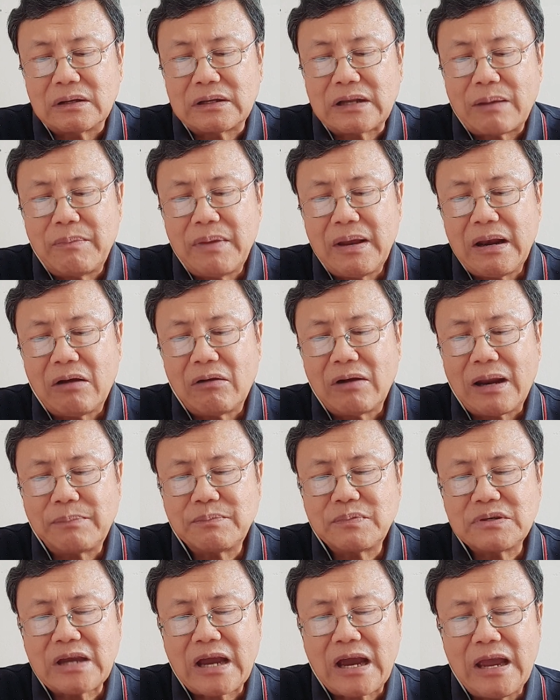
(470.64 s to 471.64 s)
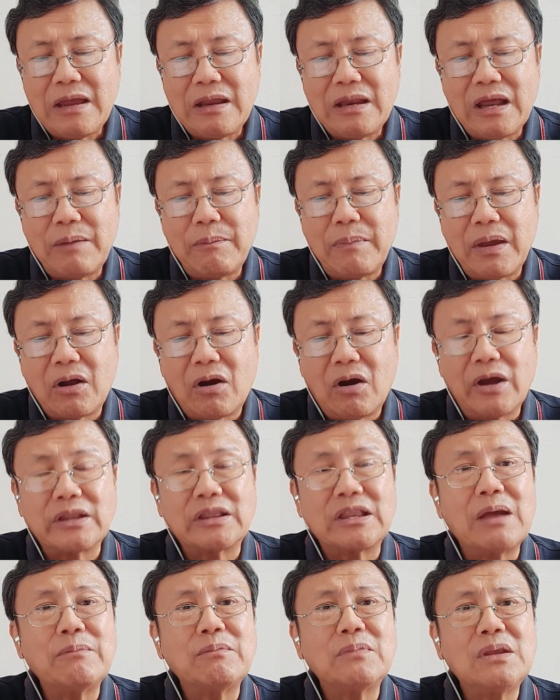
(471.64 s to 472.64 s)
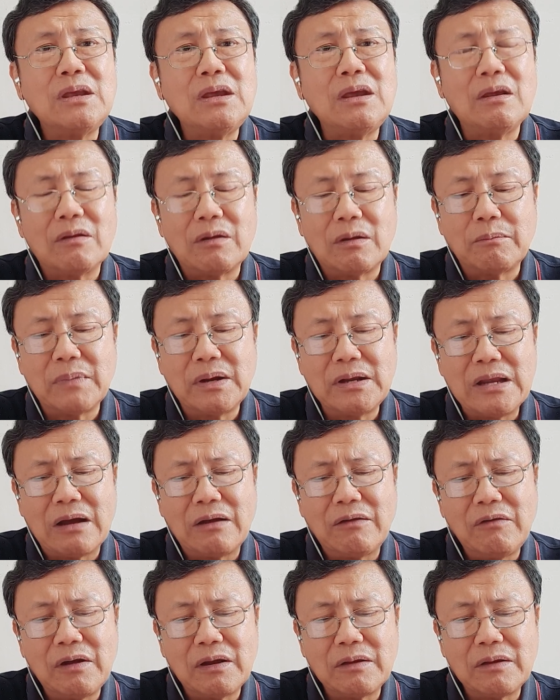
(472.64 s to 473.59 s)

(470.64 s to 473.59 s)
ทำให้เรารับใช้ได้ไม่ค่อยเต็มที่นะเหมือนอย่าง